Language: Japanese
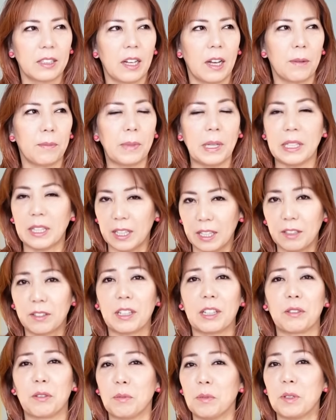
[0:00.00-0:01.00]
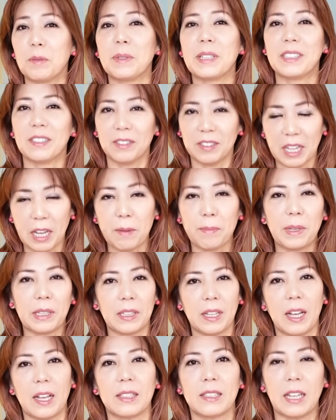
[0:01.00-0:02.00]
販売できるかと思いますので、ま
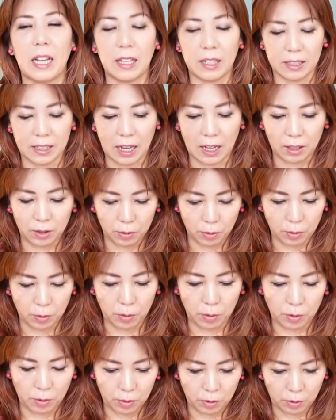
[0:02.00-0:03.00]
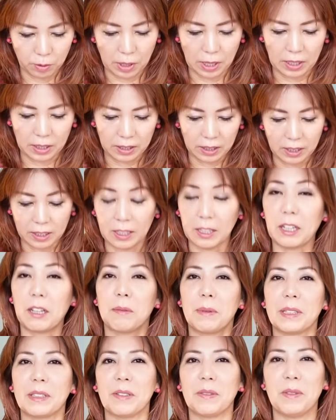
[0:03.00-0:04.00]
た、はい、サイトをご覧いただけれ
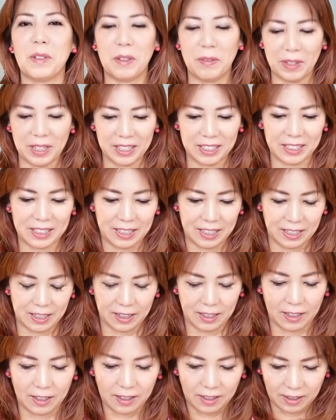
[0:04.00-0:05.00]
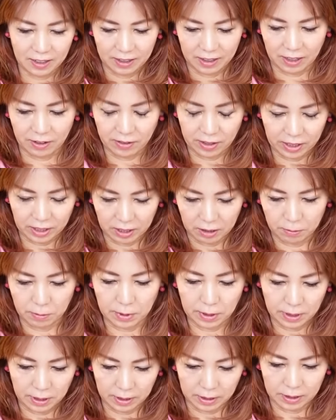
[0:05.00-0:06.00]
ばと思います。では、いき
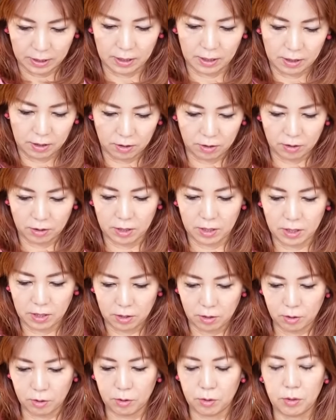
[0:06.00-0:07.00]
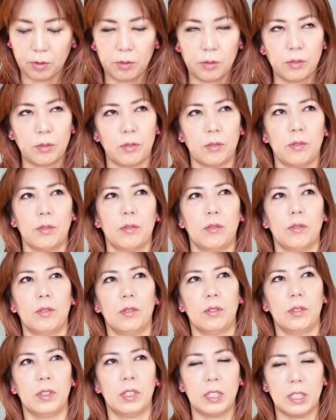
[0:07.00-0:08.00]
ます。11
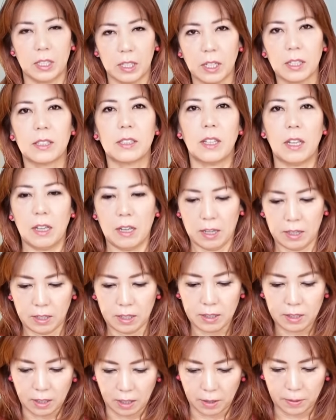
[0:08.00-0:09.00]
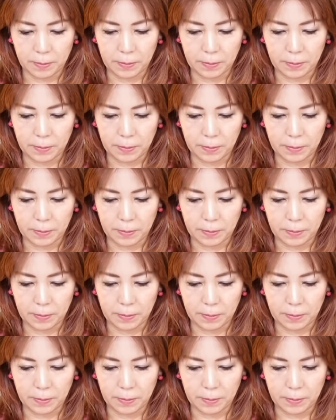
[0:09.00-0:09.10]
月前半ですね。